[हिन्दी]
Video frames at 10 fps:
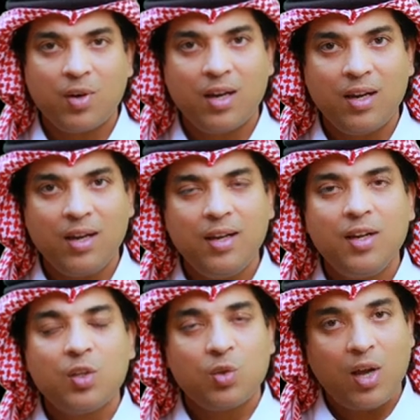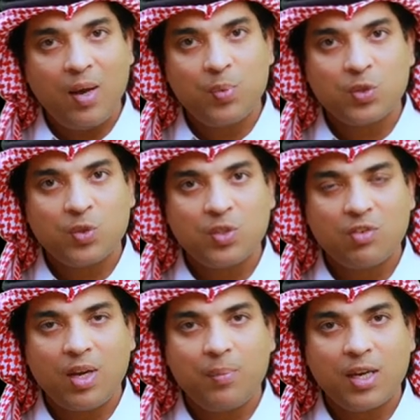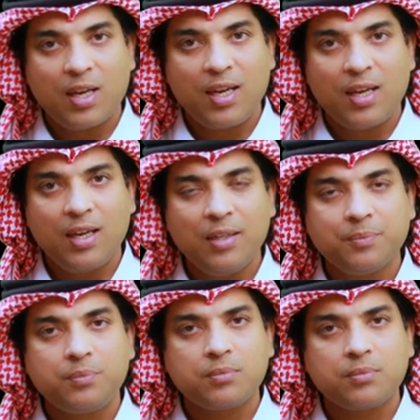वाला तो आप उसको जवाब में कहेंगे